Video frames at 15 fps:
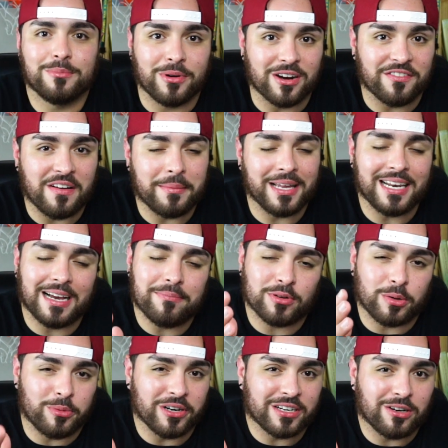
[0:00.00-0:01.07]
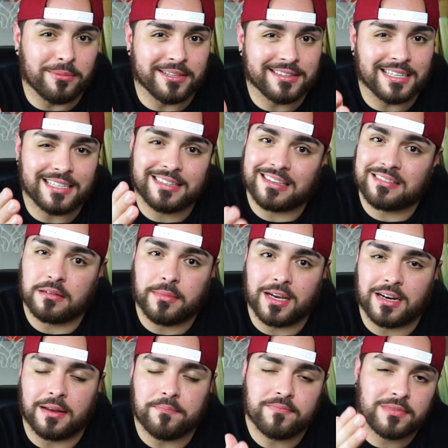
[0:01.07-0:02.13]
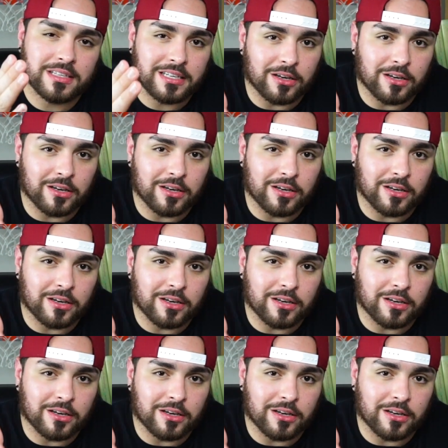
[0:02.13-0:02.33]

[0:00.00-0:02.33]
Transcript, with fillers: Bueno familia, como les comenté esta semana,